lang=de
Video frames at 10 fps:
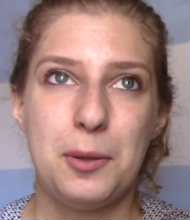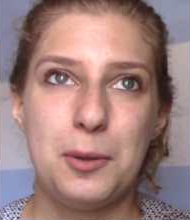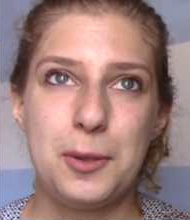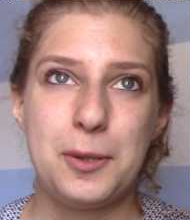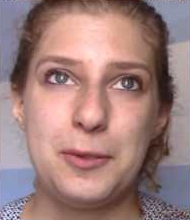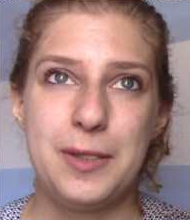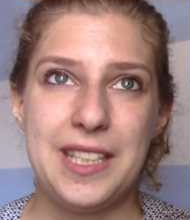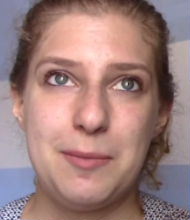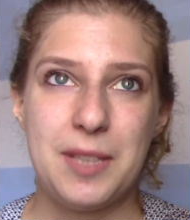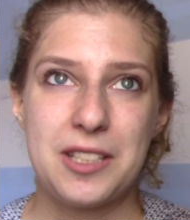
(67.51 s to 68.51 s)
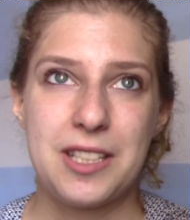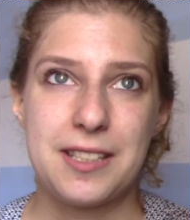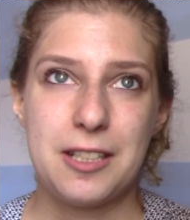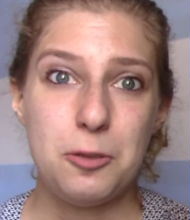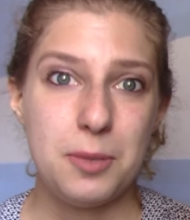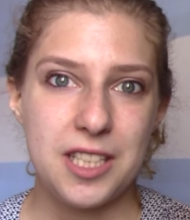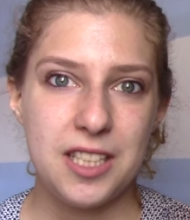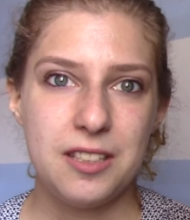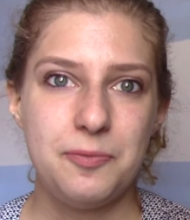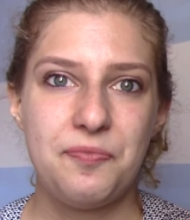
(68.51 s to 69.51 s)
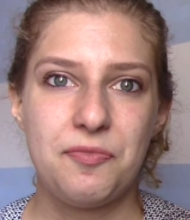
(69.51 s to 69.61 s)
Und vielleicht merkst du das auch bei dir,